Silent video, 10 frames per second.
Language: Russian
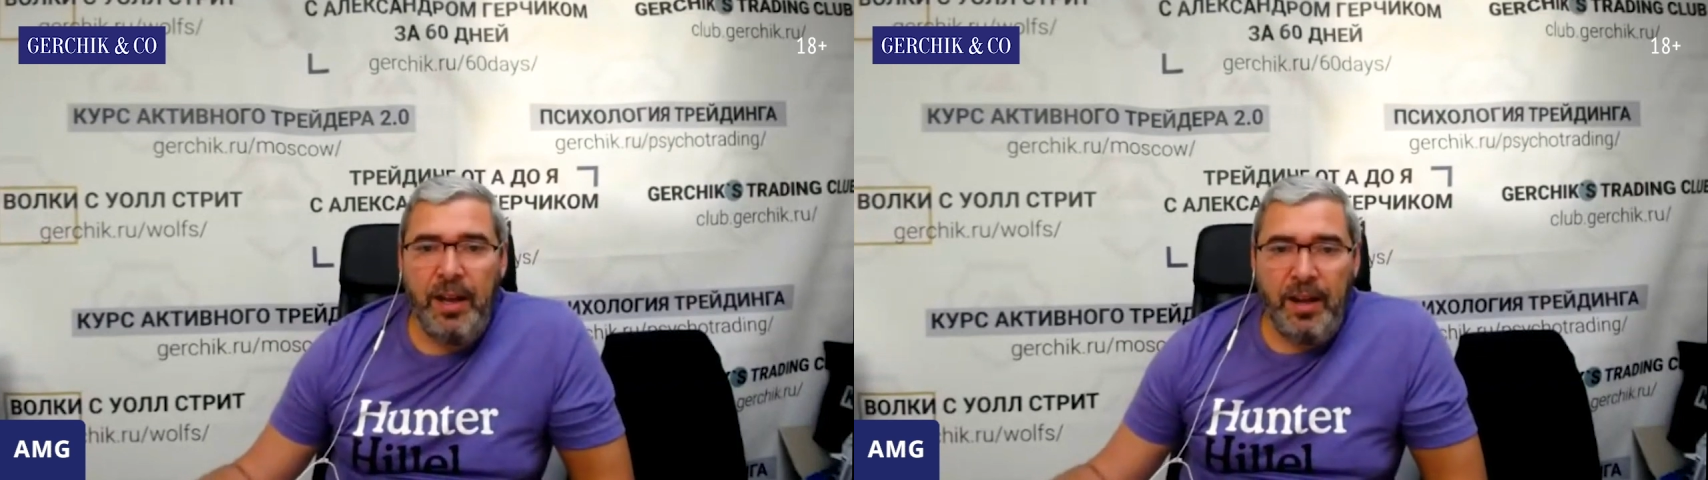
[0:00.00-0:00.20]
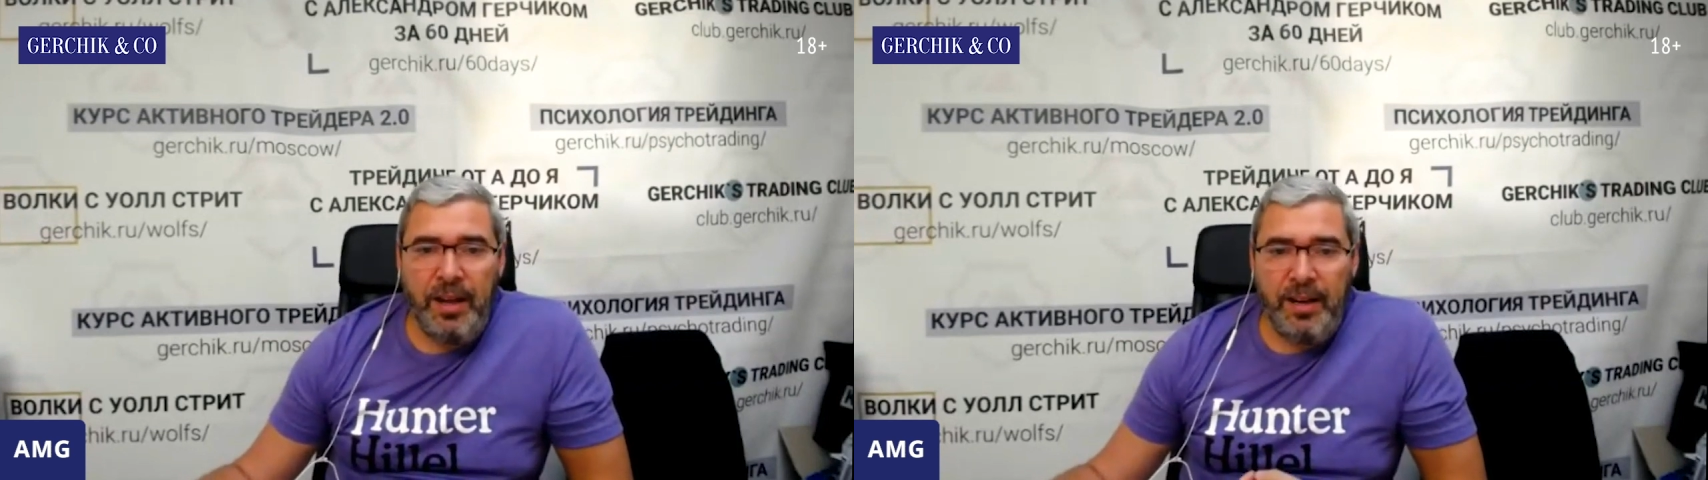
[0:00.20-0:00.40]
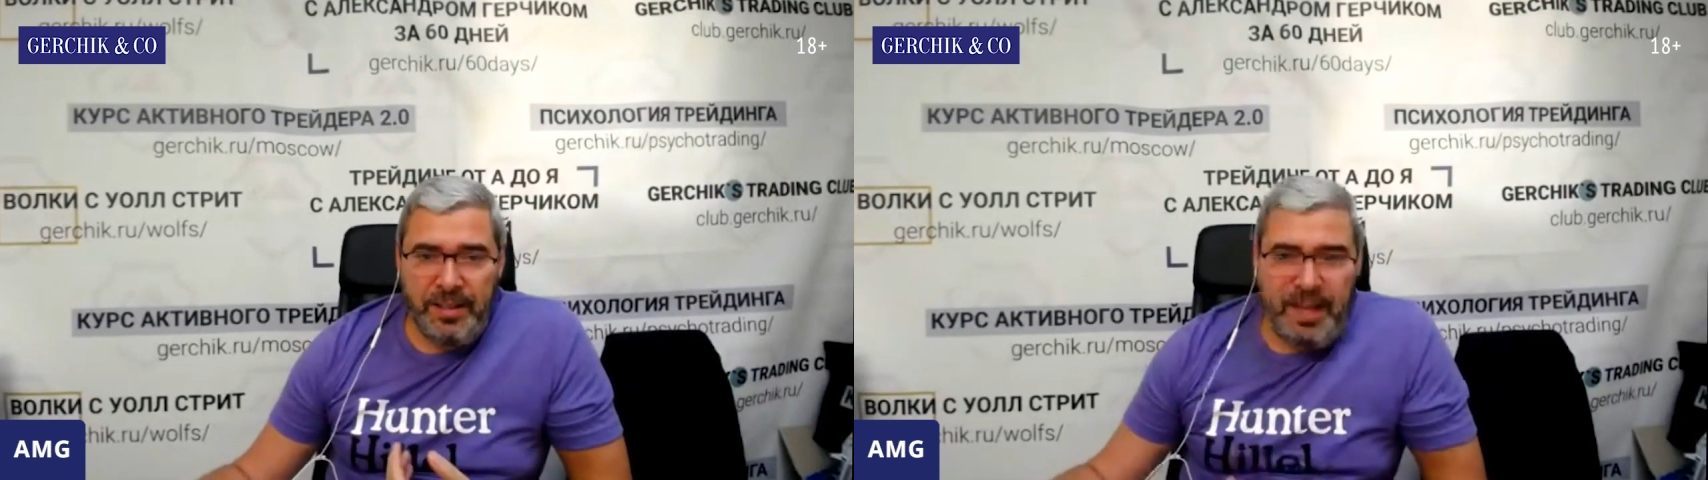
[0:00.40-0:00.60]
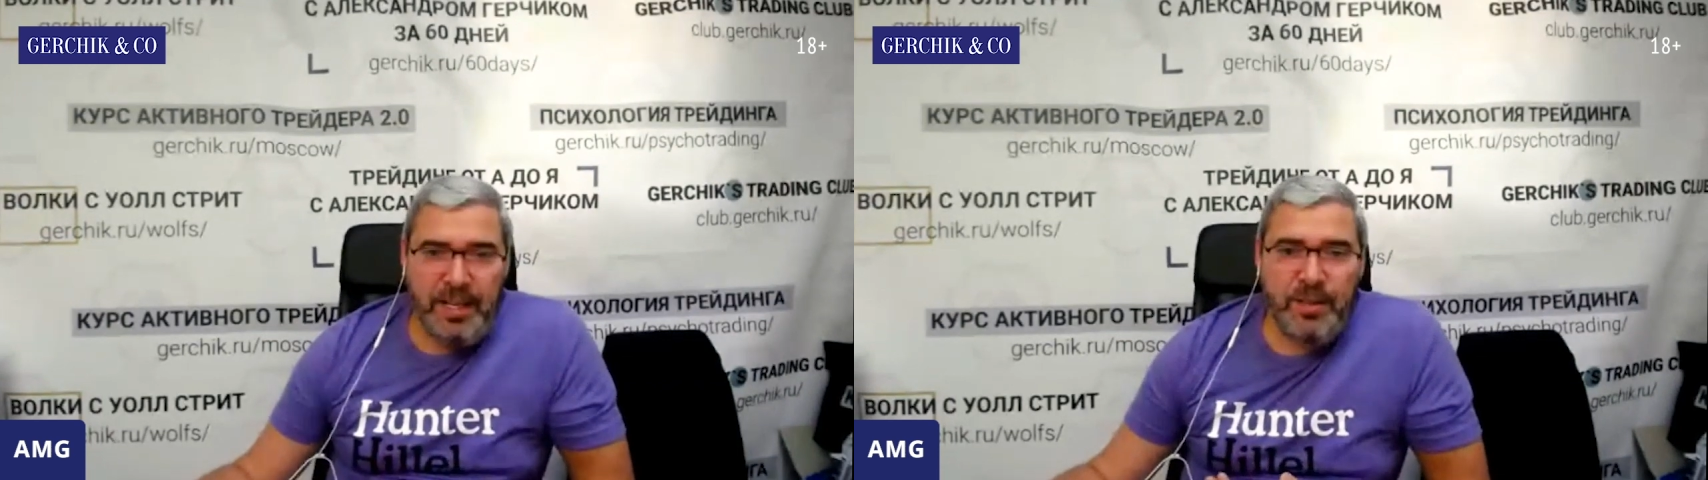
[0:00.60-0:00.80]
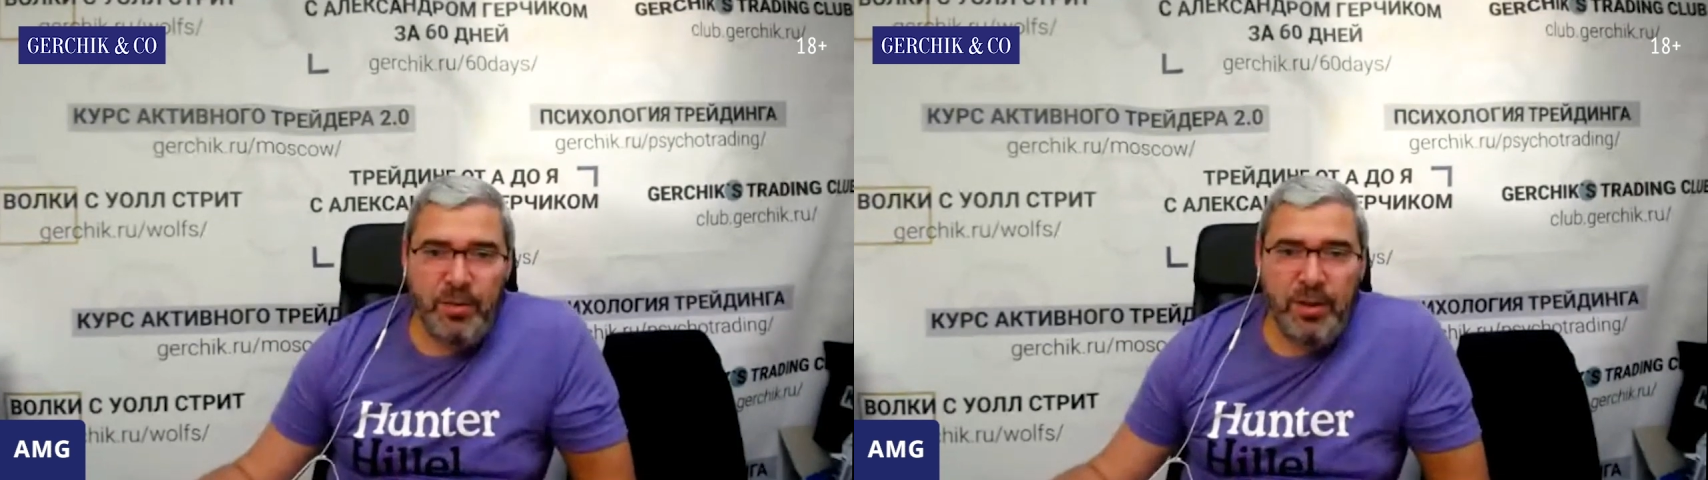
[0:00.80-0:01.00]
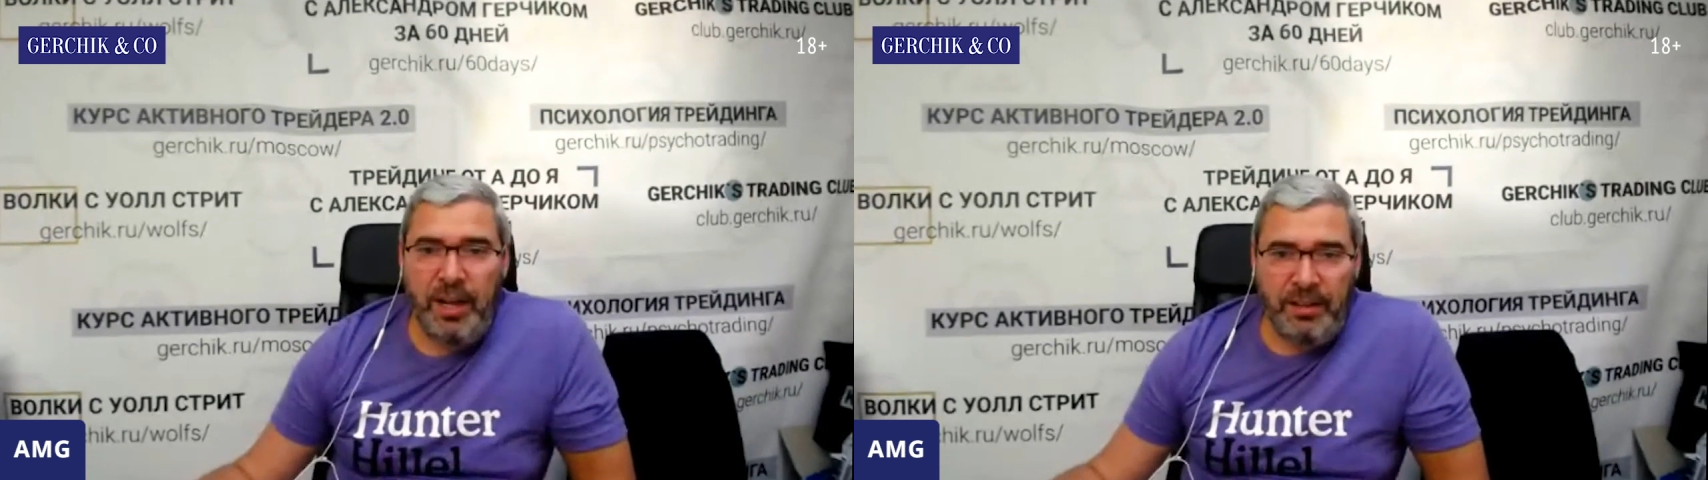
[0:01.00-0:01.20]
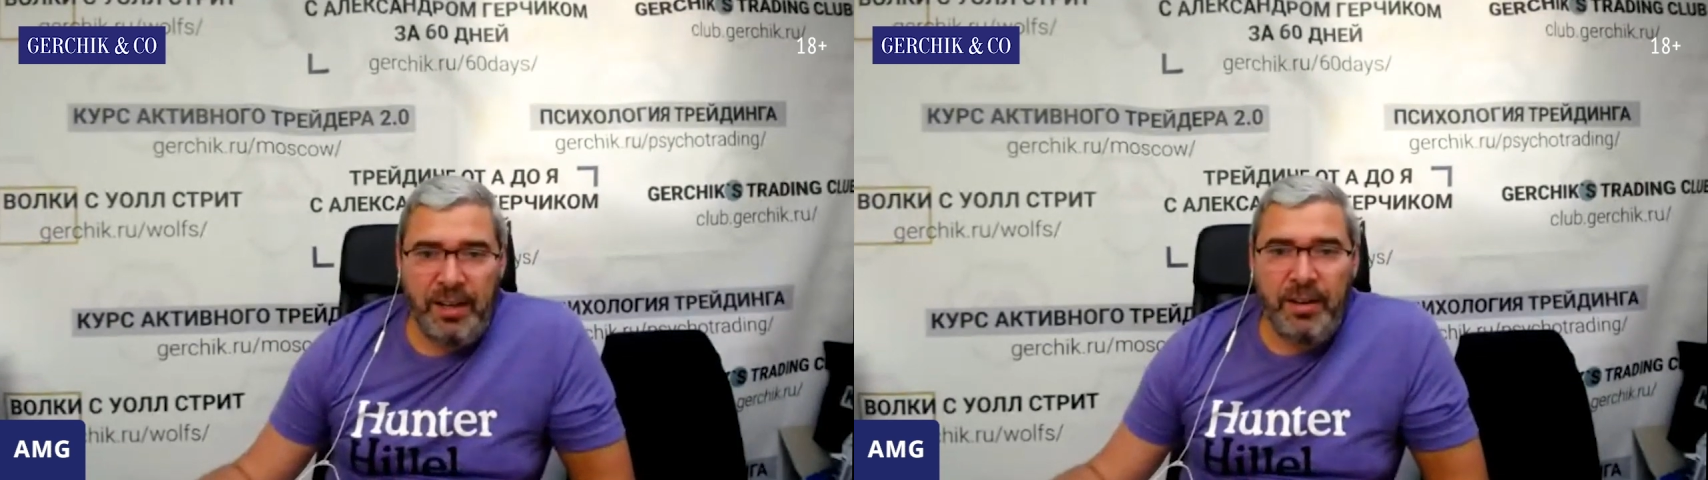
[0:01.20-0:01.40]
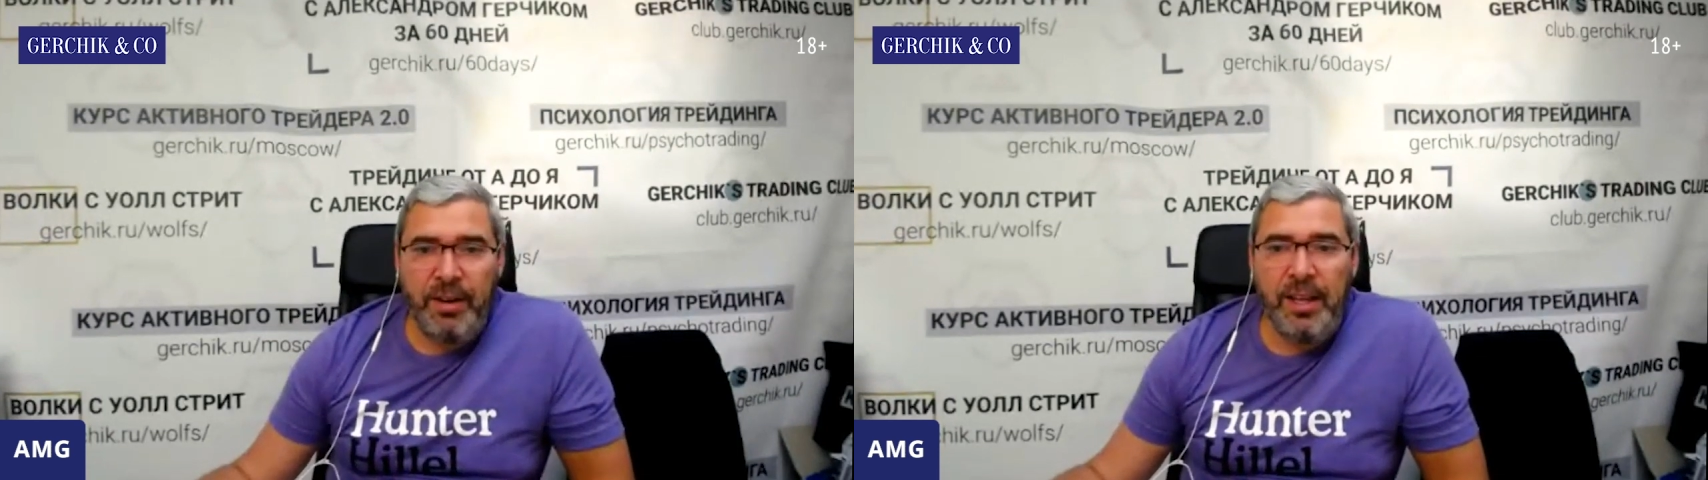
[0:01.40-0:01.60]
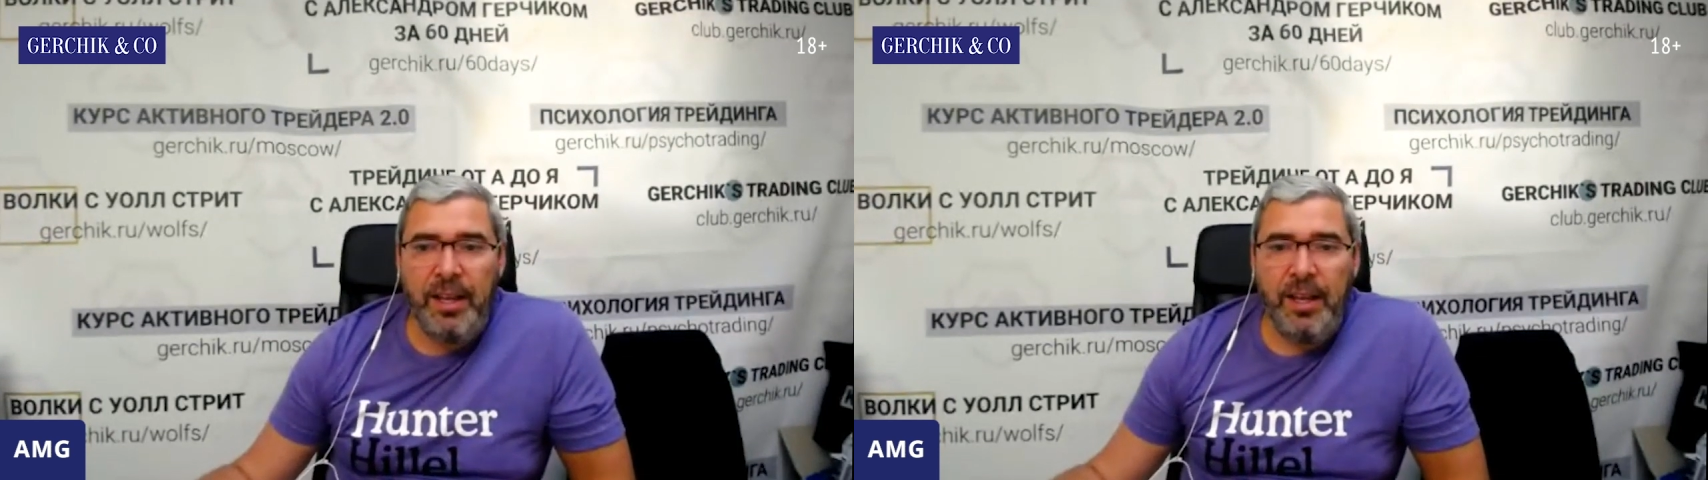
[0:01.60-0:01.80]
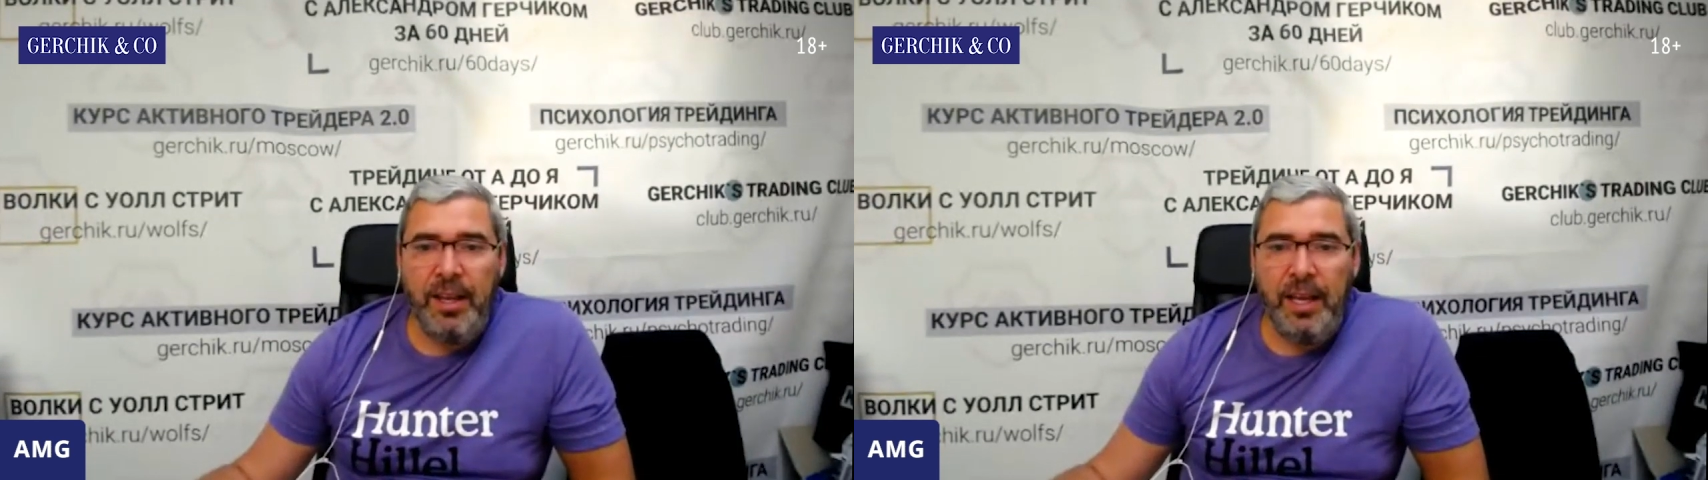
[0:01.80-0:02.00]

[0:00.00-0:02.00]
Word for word: а, рассказываю, как торговать,